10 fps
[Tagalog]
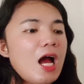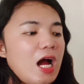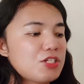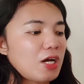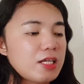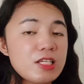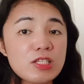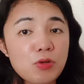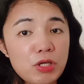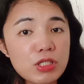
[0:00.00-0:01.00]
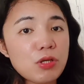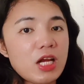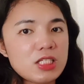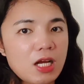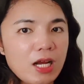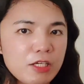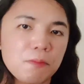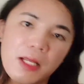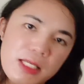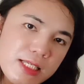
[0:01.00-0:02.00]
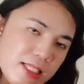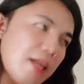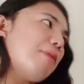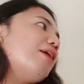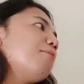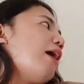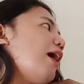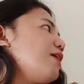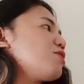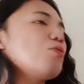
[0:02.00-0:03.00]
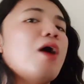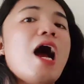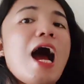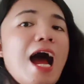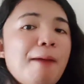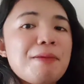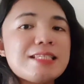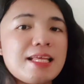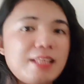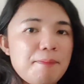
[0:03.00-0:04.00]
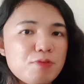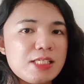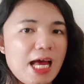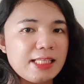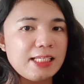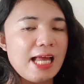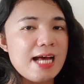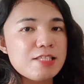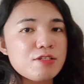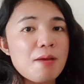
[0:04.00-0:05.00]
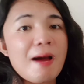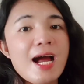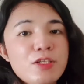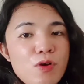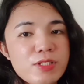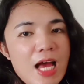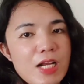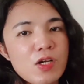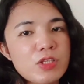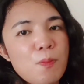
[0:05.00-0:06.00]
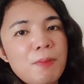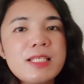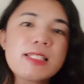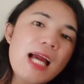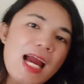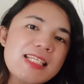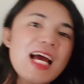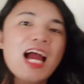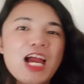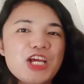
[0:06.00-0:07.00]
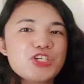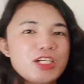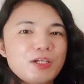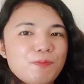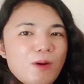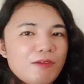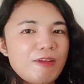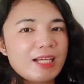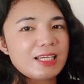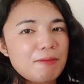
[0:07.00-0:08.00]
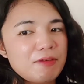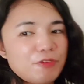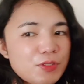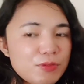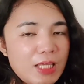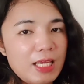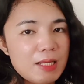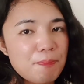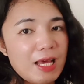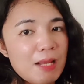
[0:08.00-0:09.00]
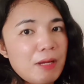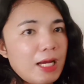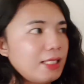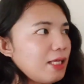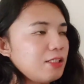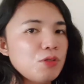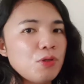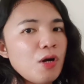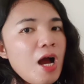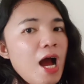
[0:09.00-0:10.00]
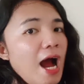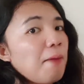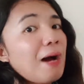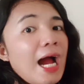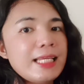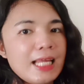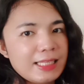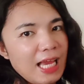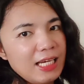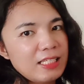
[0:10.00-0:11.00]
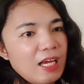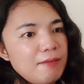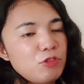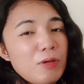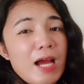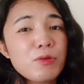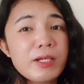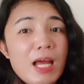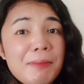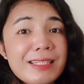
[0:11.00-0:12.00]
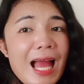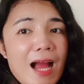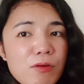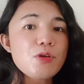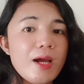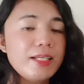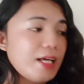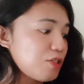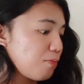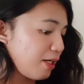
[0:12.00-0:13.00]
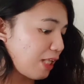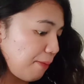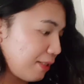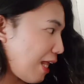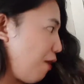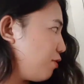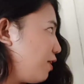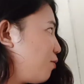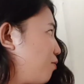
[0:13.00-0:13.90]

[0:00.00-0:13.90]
at saka yung soy soy, at saka ngayon blessing na naman ang bahay. So, happy Sunday po sa ating lahat. So, samahan nyo ako sa araw na to. Please guys, i-share nyo po ang vlog namin for today para makita nyo ang bahay ni Ate Aileen Caleb kung gaano kadaming tao. Guys, sobrang daming tao dito